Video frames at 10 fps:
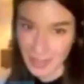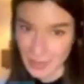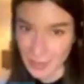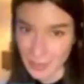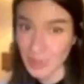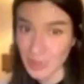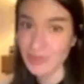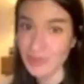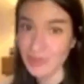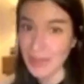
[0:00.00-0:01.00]
So, pati yung
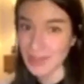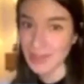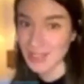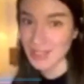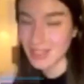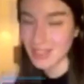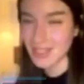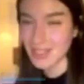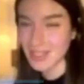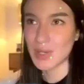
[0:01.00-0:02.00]
family,
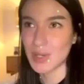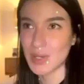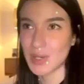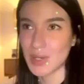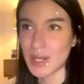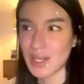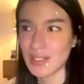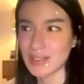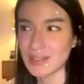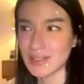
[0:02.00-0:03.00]

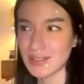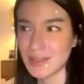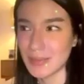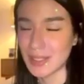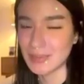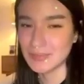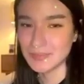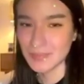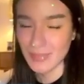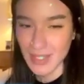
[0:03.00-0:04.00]
nagkakahawan. Di ba?
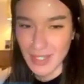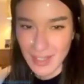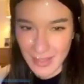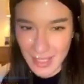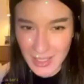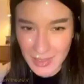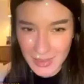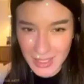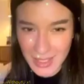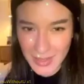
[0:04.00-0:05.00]

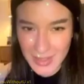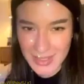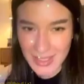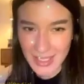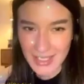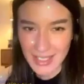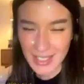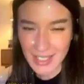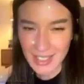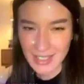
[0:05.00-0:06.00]
Thank you, Lee
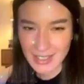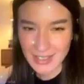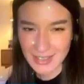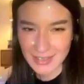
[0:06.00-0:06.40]
Christina.